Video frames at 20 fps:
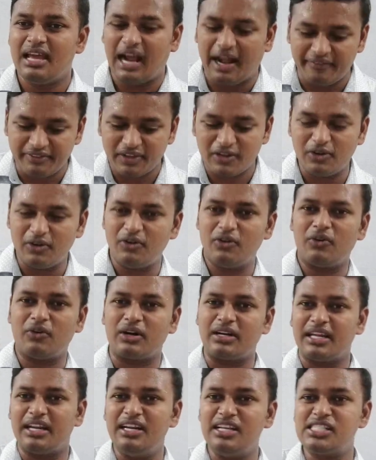అందులో ఒక
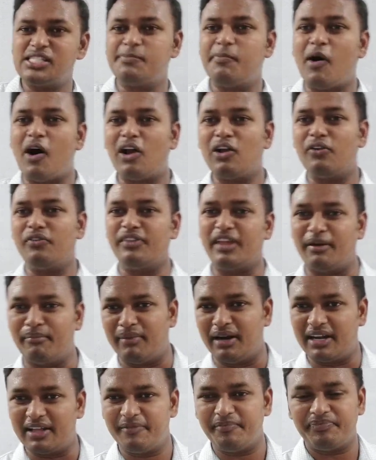టెన్నిస్ బాల్
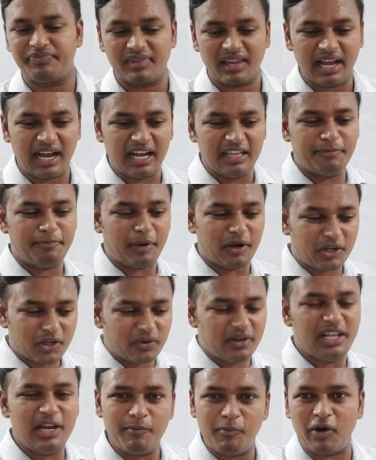ఉందన్నమాట అది
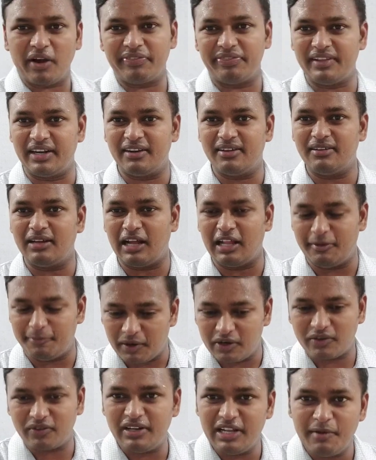పట్టుకొని వెళ్ళిపోతున్నాడు అది
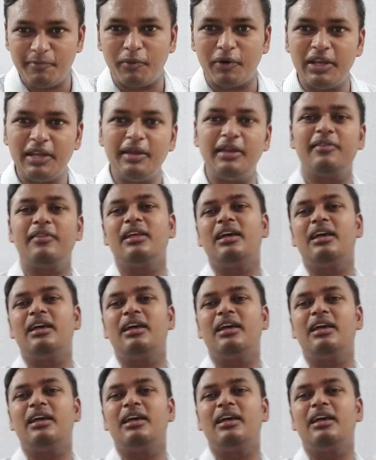పట్టుకొని వెళ్ళిపోయి